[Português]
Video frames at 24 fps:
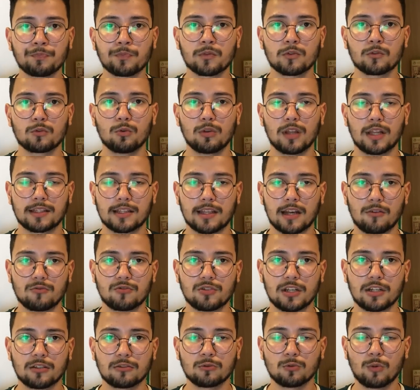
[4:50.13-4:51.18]
do lateral
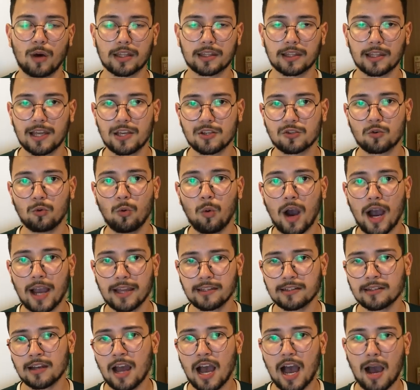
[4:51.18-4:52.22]
direito do Atlético, o
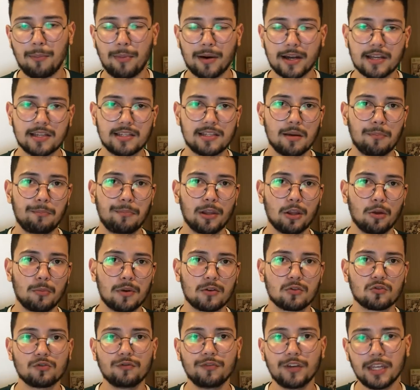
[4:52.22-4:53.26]
Rainer aparecia pelo
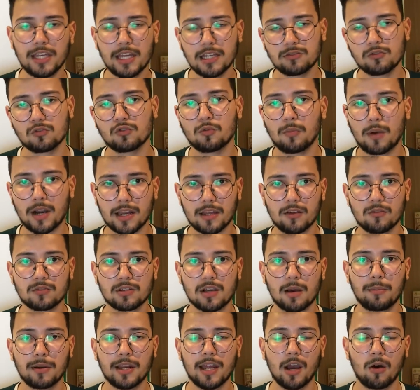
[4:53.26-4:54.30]
menos o Vinícius, o Marquinhos
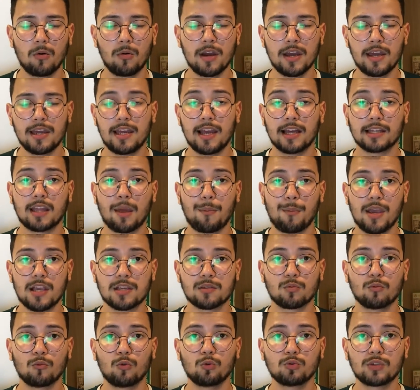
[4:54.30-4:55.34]
Gabriel e até
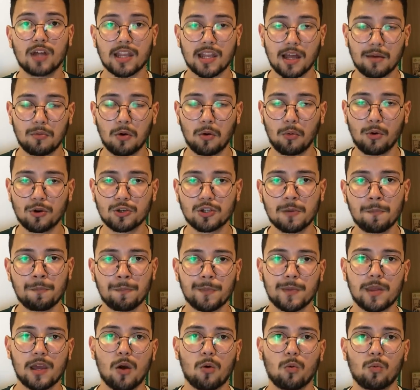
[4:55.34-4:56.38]
mesmo o Dadá Belmonte
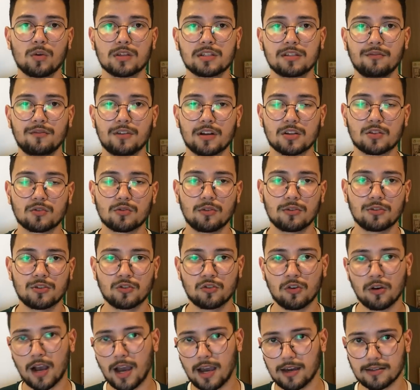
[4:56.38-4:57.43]
em algumas inversões de
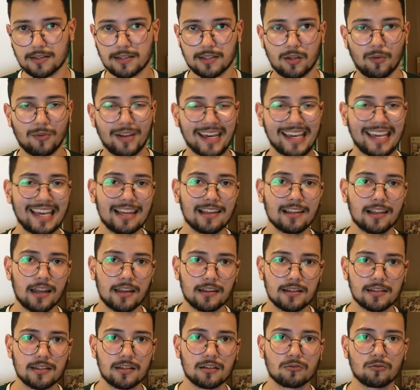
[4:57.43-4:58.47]
jogadas. Então, naquele lado
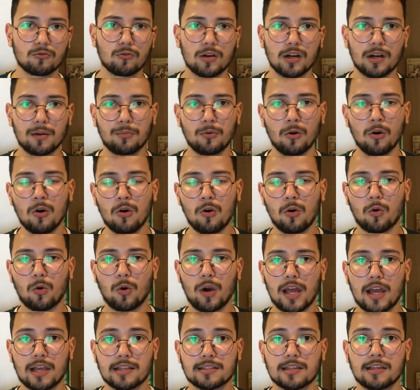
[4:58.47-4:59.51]
esquerdo do campo, o
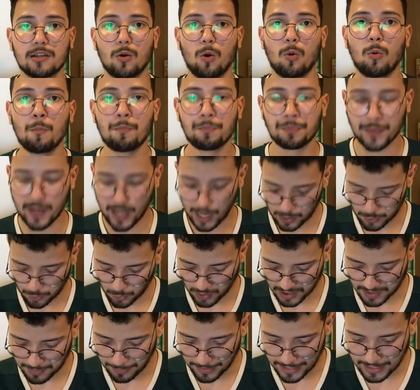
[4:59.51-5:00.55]
Goiás criou as
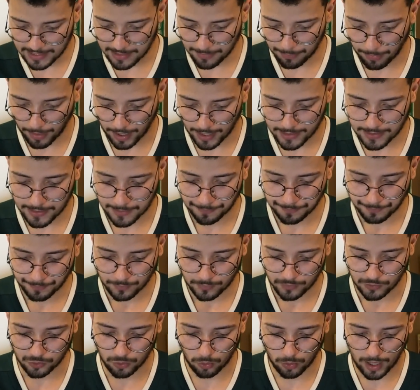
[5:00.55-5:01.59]
suas principais
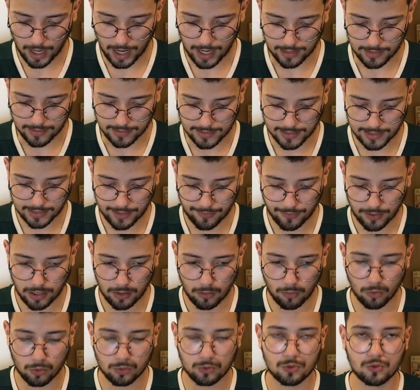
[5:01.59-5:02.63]
jogadas. Né? Teve ali
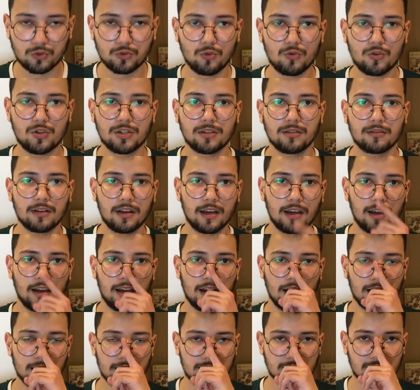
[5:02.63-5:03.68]
um outro chute é,
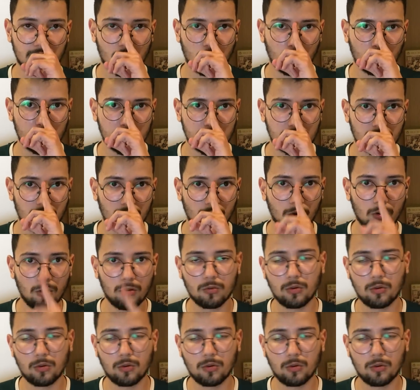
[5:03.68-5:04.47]
antes de acontecer o gol, o